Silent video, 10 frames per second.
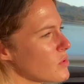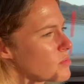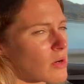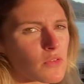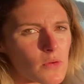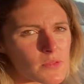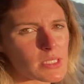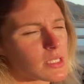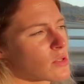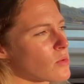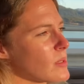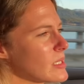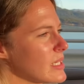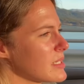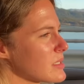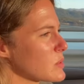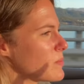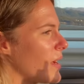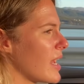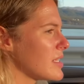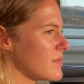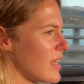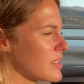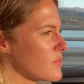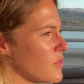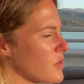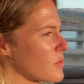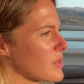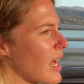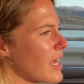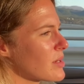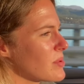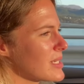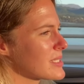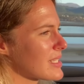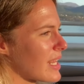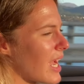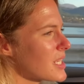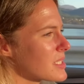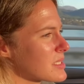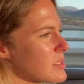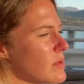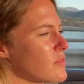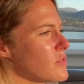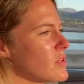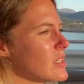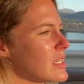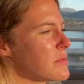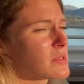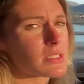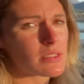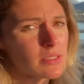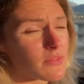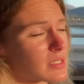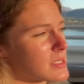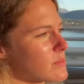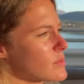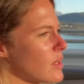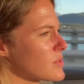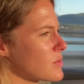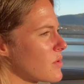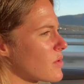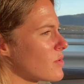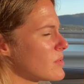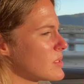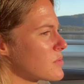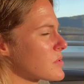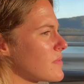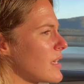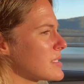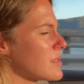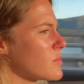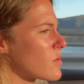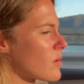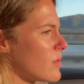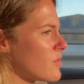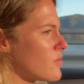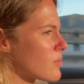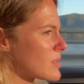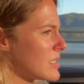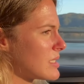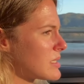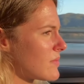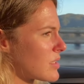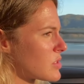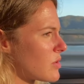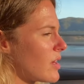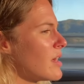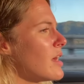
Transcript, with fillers: über 50 Kilometer ist. Bald werden die Förderungen ja angepasst, dann reicht es nicht mehr für eben die fast 7000 Euro beziehungsweise eben 0,5 Prozent Dienstwagensteuer.